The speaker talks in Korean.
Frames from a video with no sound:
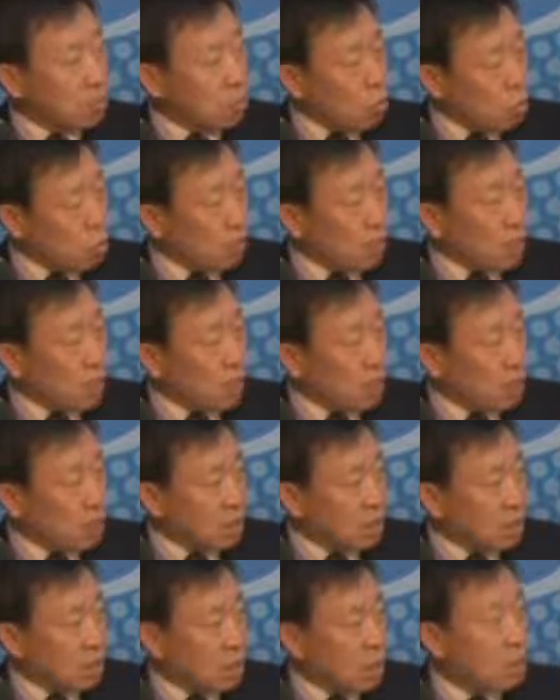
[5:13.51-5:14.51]
공사를
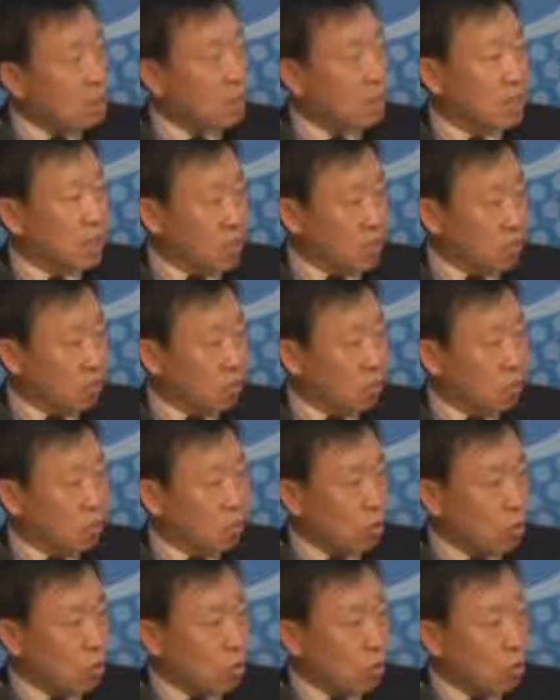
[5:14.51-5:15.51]
한다든지 이런 것이
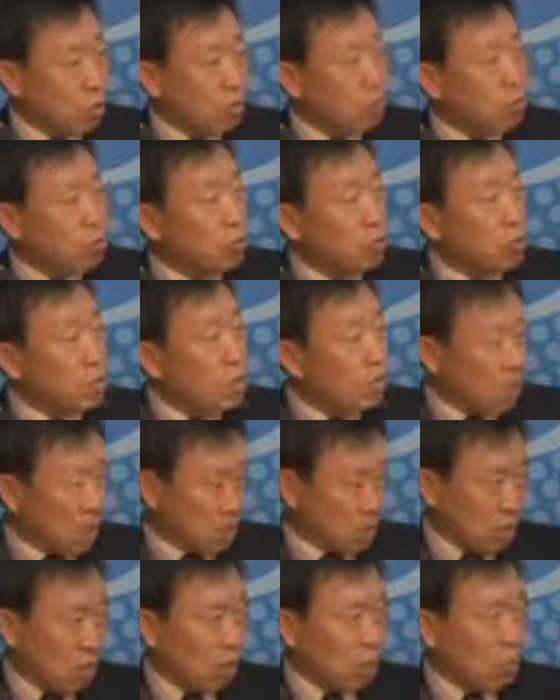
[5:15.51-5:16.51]
아니고 분위기
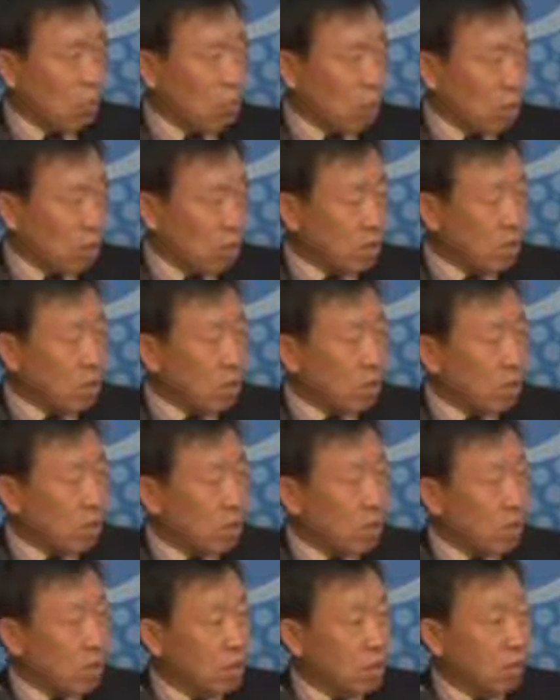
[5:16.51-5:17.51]
개선을 통해서
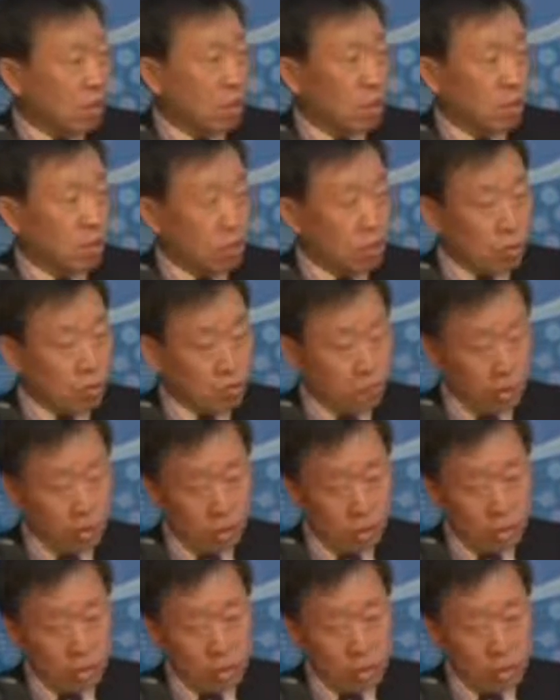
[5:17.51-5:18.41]
그리고